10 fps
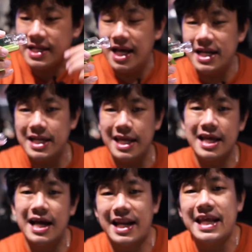dan
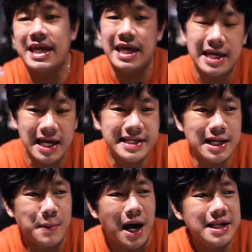ini nggak ringkih ya,
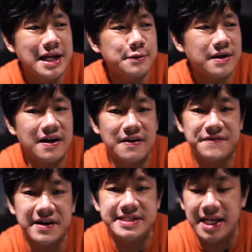jadi bahannya itu
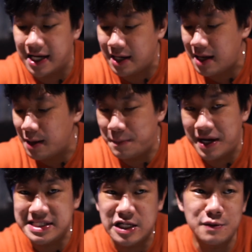nggak fragile.
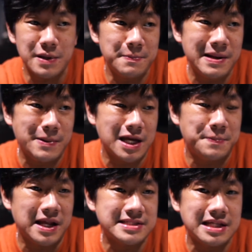Plastik itu pakai pakai
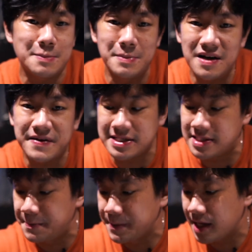plastik tebal,
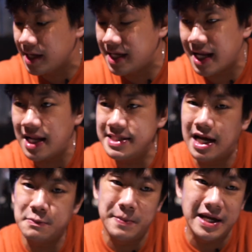Frans. Jadi kalian
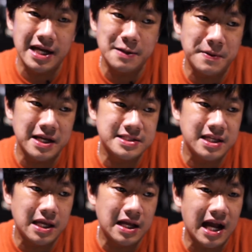jangan membayangkan
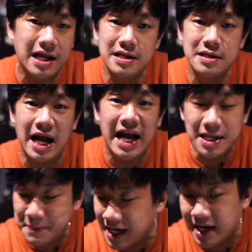plastik air
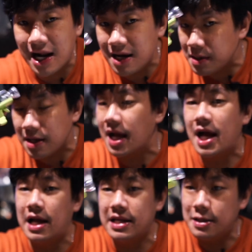air mineral,
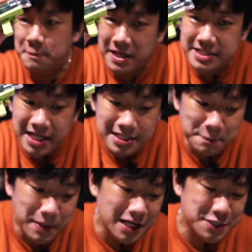enggak, ini plastiknya
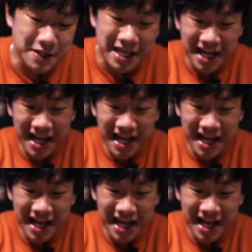tebal, coy.